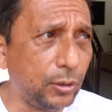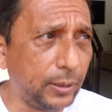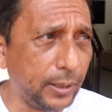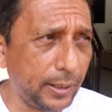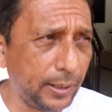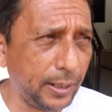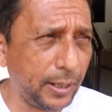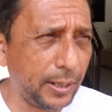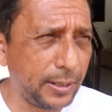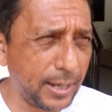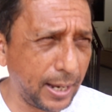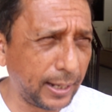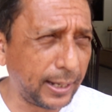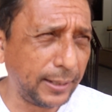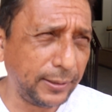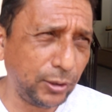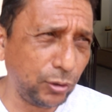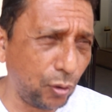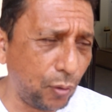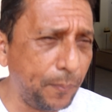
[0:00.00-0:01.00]
eh, ya
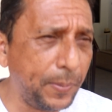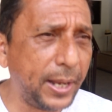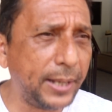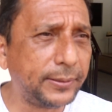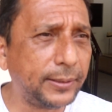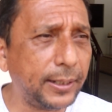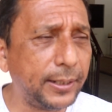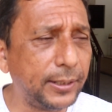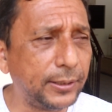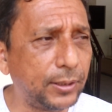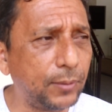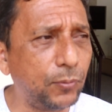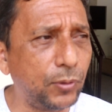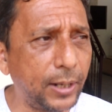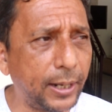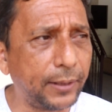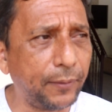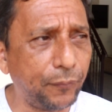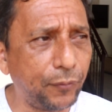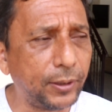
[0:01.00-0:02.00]
casi dos meses hicimos
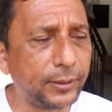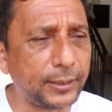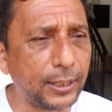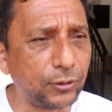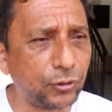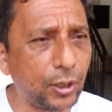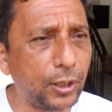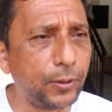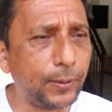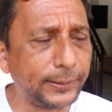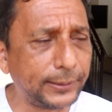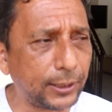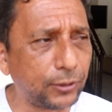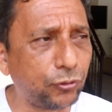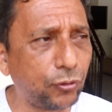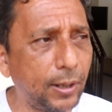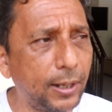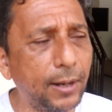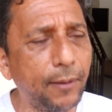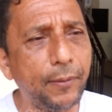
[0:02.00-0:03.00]
una reforestación en nuestra
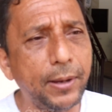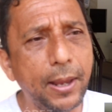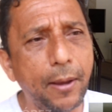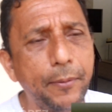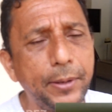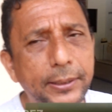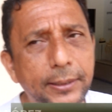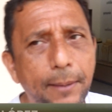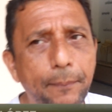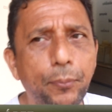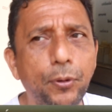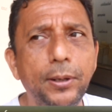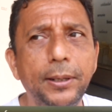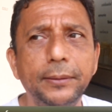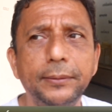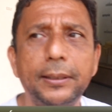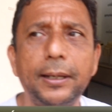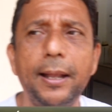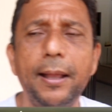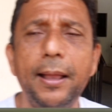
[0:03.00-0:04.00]
ciudad de la Bellavista por
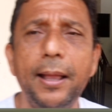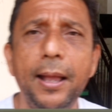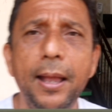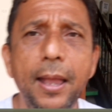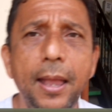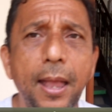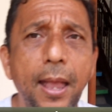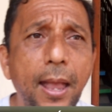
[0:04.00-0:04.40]
entrada